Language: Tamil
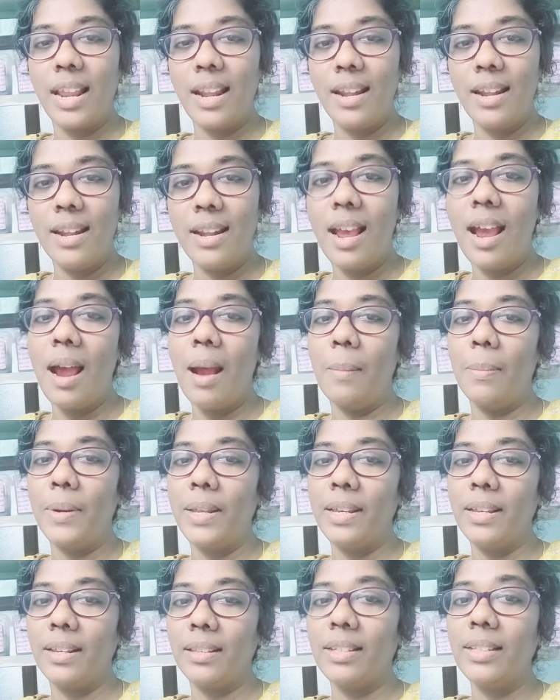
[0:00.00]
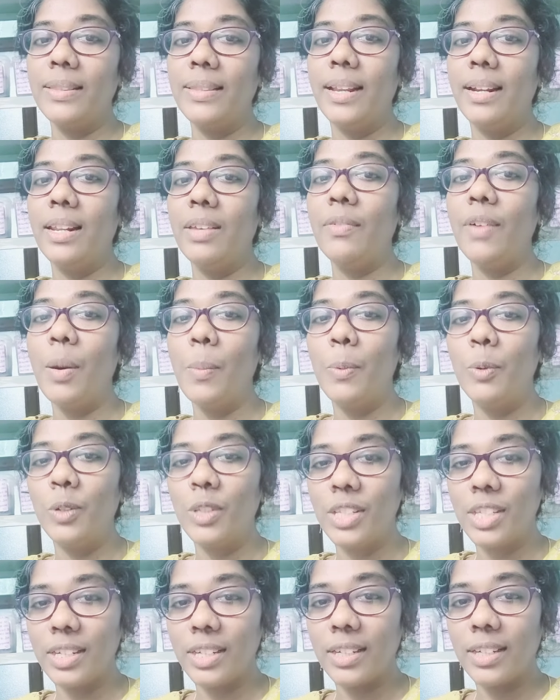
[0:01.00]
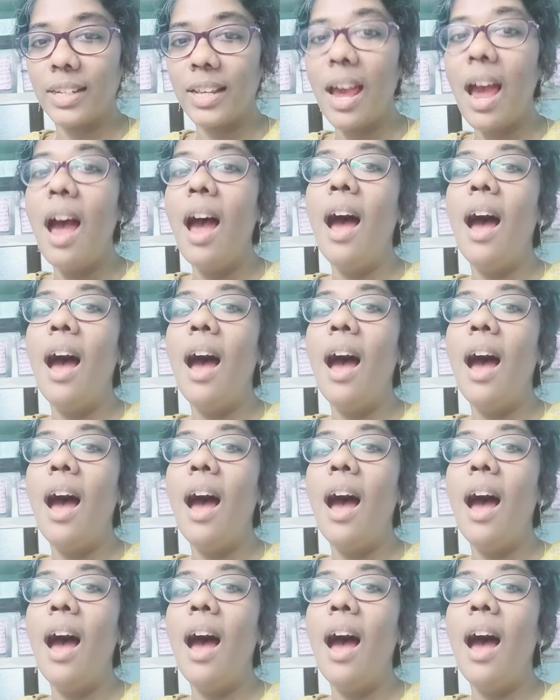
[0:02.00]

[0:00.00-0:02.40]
என்ன அப்படிங்கிறத தெளிவாக புரிஞ்சுக்கிட்டு